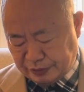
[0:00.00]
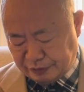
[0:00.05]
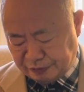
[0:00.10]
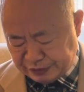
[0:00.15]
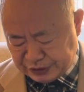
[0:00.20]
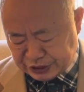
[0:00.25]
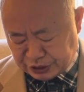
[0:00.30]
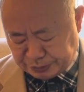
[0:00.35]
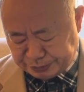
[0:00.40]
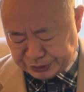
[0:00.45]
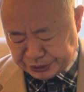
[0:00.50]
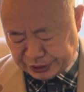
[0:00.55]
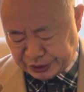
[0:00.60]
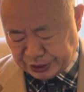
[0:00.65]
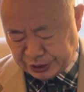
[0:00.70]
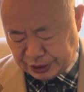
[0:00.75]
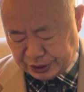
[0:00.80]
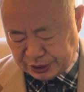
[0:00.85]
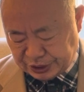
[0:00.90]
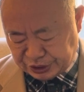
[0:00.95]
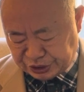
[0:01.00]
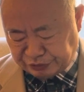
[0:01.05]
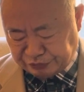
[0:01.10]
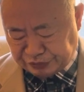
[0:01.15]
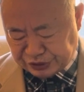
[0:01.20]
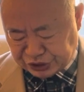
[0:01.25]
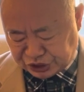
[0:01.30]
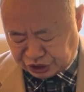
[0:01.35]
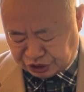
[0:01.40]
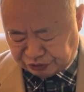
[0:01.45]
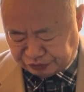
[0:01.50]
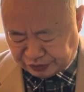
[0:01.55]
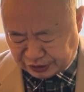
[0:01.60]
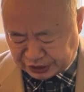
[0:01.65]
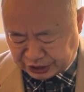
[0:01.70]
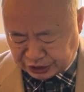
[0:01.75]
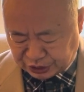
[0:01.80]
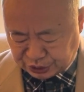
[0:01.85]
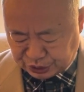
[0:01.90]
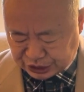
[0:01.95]
为什么呢？因为西方
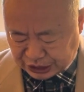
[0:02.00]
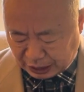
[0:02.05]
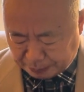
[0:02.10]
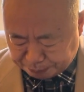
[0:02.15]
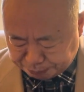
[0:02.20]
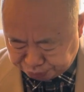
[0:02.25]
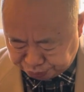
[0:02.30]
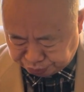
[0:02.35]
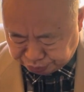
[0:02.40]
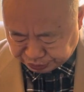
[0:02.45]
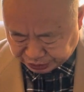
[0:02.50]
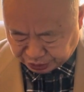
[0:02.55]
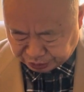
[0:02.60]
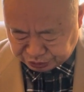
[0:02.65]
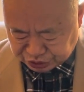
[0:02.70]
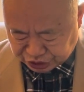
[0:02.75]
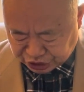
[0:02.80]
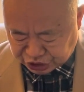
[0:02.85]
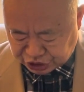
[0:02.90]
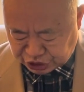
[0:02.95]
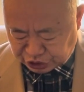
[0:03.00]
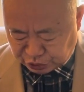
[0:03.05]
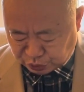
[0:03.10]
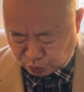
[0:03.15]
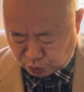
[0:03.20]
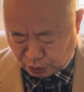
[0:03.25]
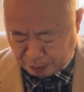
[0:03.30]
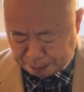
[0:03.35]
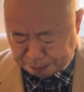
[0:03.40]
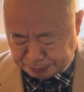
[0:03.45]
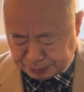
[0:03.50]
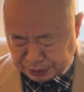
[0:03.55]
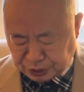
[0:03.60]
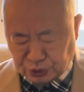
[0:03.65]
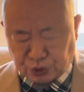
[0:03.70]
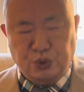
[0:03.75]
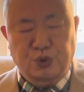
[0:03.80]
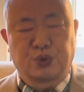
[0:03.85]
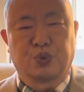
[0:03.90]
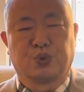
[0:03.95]
科学家不了解新冠
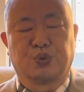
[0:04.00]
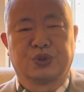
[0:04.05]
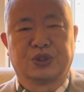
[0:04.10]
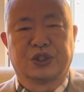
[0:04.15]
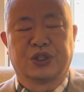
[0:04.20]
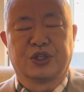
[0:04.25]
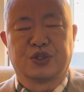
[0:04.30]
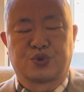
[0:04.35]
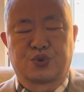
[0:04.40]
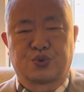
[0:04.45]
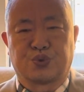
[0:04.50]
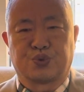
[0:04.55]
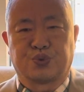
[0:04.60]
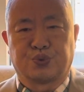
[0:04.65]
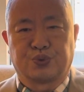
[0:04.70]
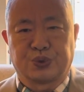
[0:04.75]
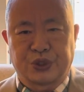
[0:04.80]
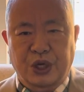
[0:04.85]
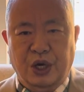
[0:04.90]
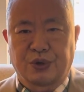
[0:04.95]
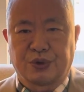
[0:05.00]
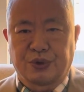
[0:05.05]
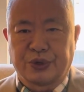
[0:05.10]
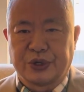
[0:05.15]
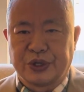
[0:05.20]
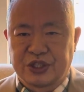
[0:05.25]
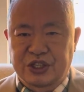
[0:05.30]
病毒的主要